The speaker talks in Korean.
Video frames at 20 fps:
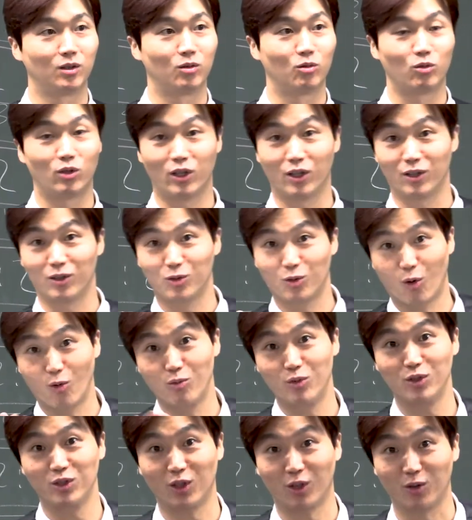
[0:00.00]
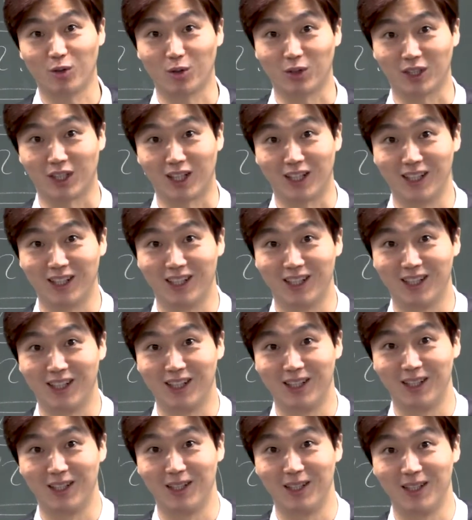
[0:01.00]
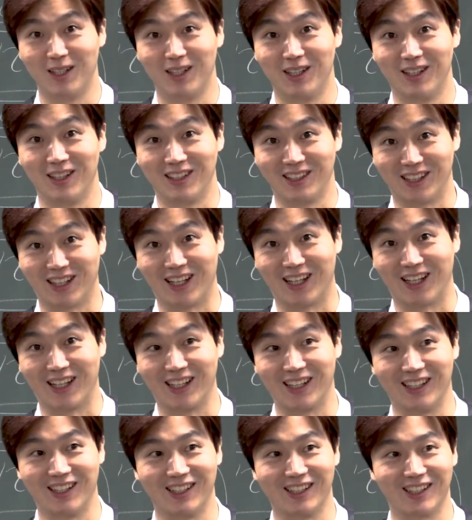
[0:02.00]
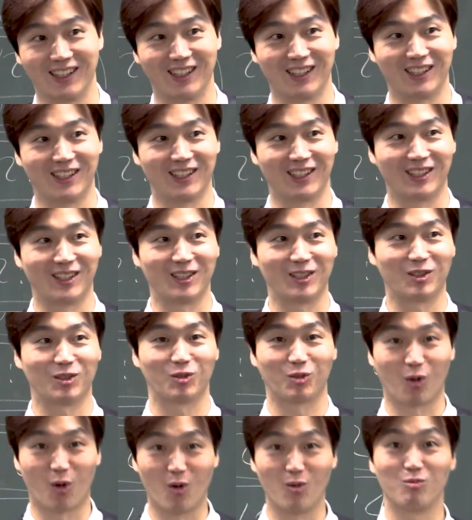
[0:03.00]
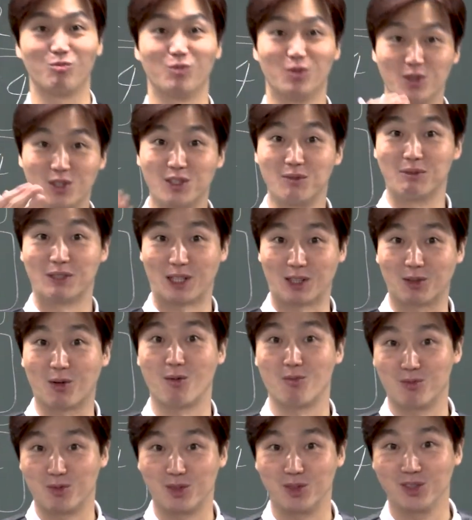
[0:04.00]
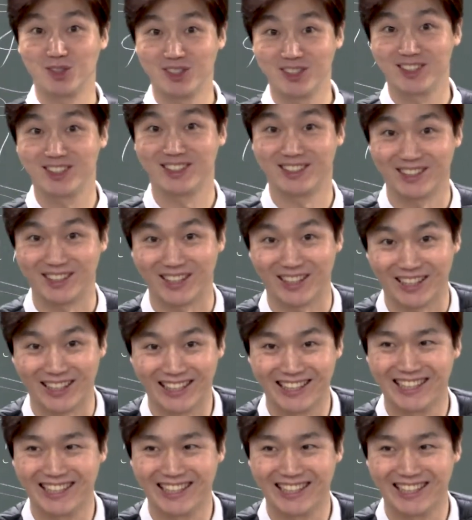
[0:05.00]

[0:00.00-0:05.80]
우리 동문 전도자 예 동문입니다 동문 예,